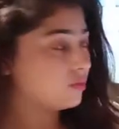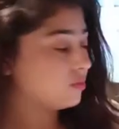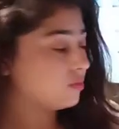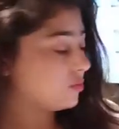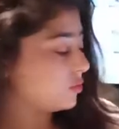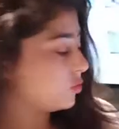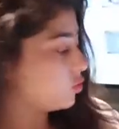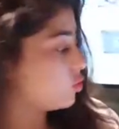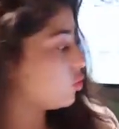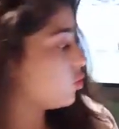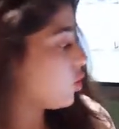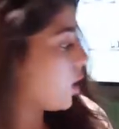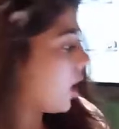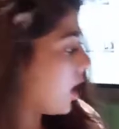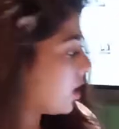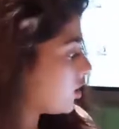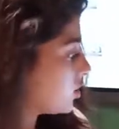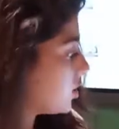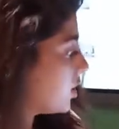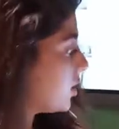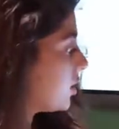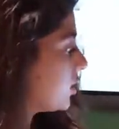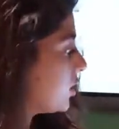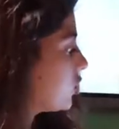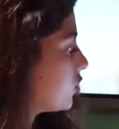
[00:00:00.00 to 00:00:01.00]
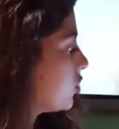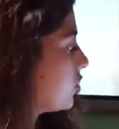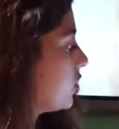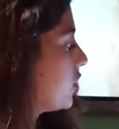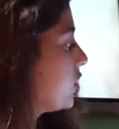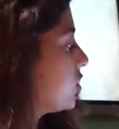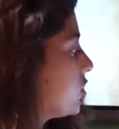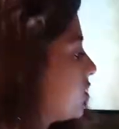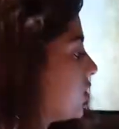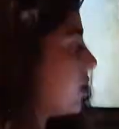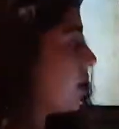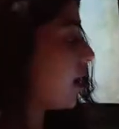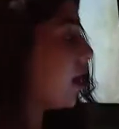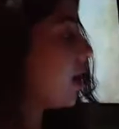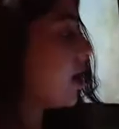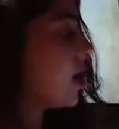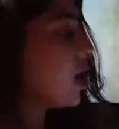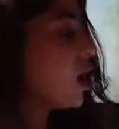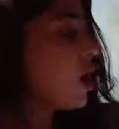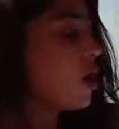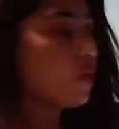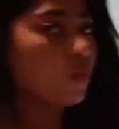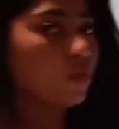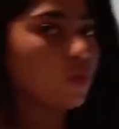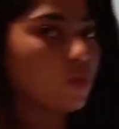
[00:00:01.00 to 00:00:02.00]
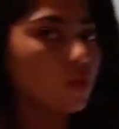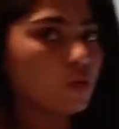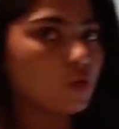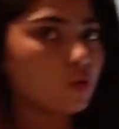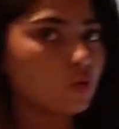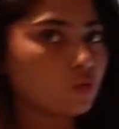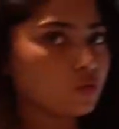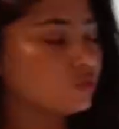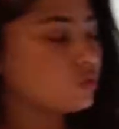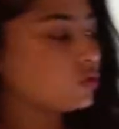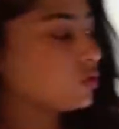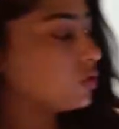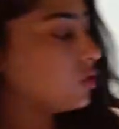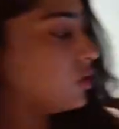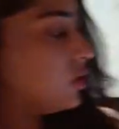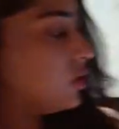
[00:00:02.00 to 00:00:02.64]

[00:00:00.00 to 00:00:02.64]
जो आजकल की जनरेशन है वो उन